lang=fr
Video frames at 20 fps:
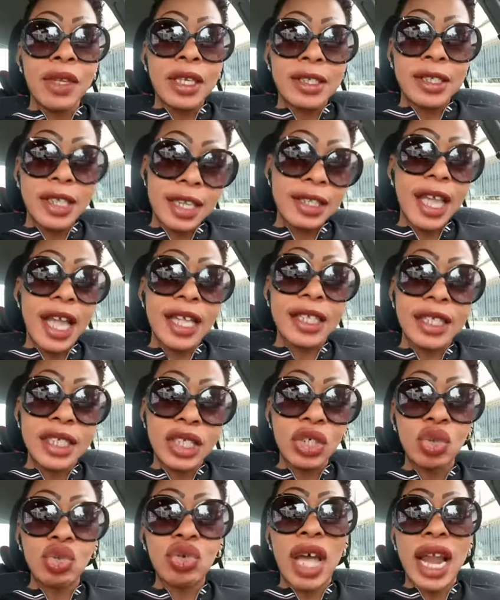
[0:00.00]

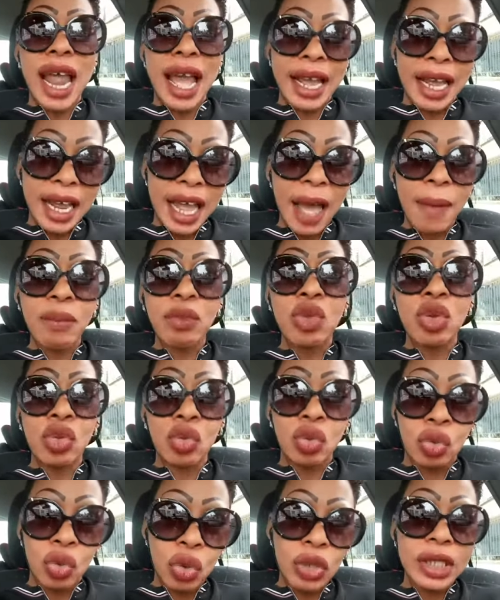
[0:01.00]
C'est-à-dire, tu as la gamme de
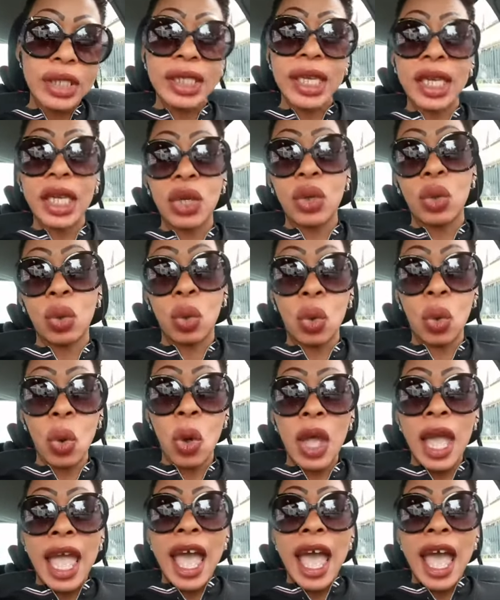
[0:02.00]
200 euros